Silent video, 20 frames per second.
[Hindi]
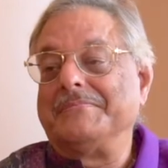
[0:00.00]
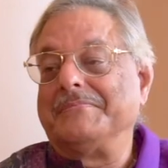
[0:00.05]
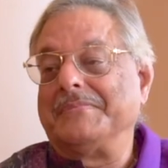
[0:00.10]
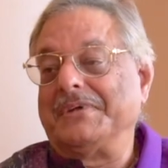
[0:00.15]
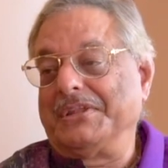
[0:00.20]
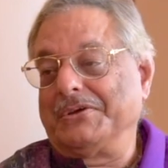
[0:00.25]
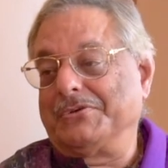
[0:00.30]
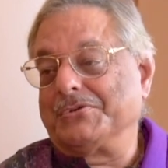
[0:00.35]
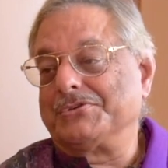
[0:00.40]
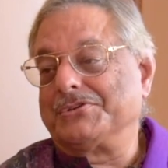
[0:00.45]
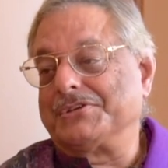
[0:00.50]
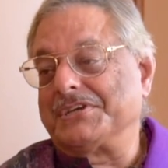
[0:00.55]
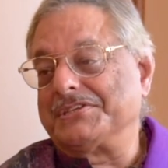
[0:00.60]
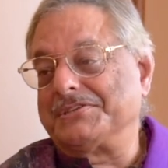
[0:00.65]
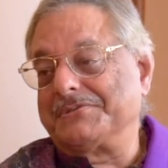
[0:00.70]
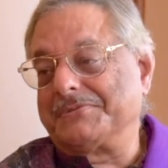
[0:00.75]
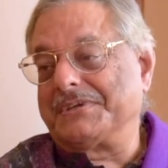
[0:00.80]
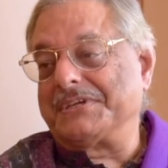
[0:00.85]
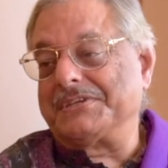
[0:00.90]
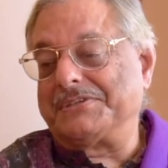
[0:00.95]
मेरी खुश
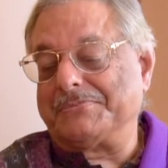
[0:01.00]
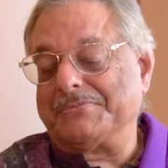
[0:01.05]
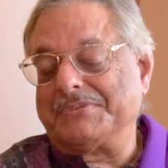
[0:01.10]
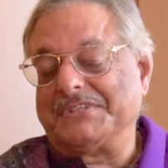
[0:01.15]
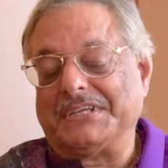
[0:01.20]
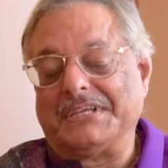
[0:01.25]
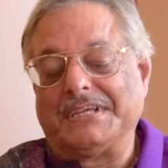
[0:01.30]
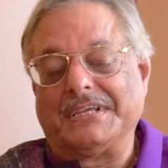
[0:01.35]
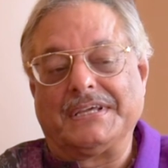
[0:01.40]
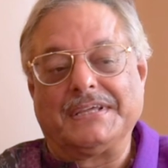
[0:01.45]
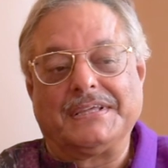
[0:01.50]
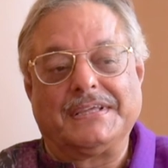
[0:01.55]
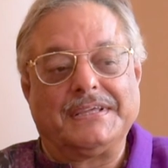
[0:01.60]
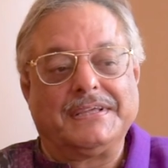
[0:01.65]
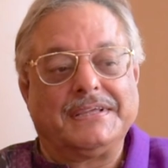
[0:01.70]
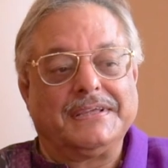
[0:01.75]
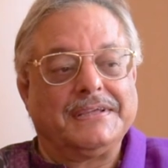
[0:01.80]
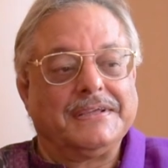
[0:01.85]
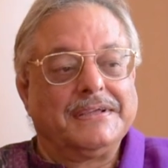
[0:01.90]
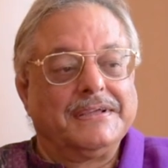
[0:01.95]
किस्मती है कि
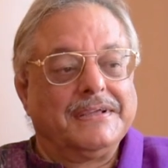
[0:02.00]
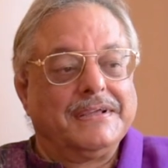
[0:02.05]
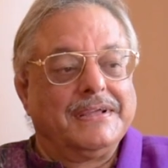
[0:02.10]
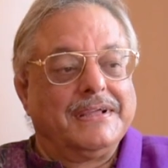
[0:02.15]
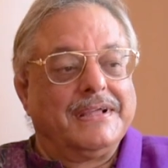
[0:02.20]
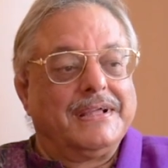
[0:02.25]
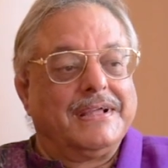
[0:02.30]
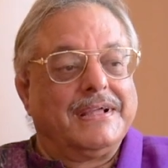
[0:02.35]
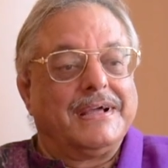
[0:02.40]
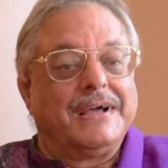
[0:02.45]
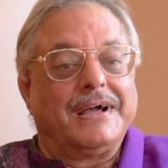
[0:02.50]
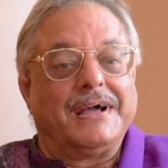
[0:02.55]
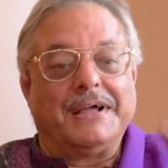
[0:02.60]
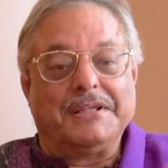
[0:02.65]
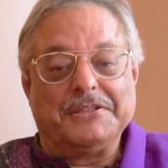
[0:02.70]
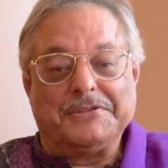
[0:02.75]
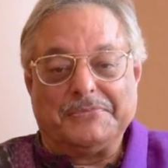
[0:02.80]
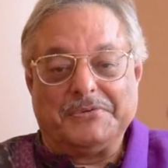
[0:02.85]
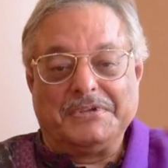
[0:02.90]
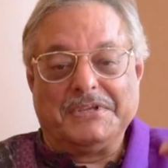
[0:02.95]

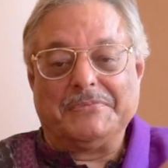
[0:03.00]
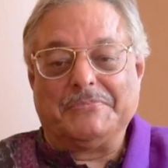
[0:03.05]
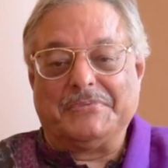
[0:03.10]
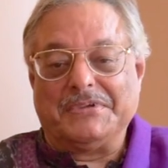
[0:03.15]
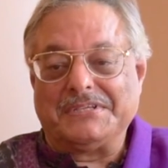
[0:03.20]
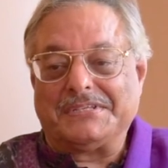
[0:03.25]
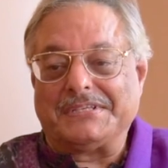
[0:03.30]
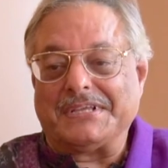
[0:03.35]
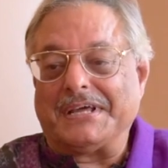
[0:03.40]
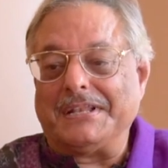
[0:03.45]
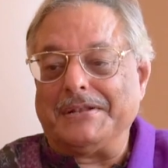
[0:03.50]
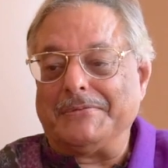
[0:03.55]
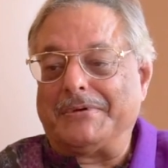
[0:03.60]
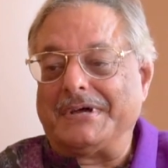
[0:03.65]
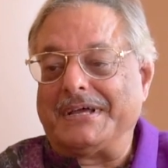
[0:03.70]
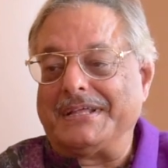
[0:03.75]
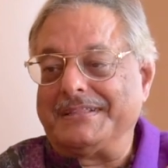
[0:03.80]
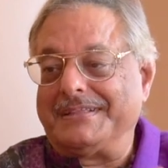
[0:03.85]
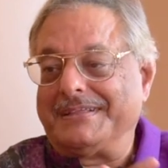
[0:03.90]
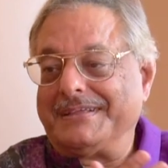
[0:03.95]
आज भी 20 साल
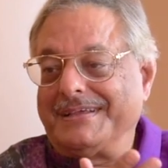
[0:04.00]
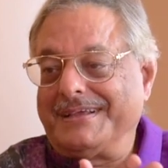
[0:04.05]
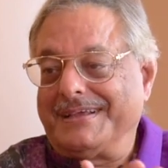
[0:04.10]
बाद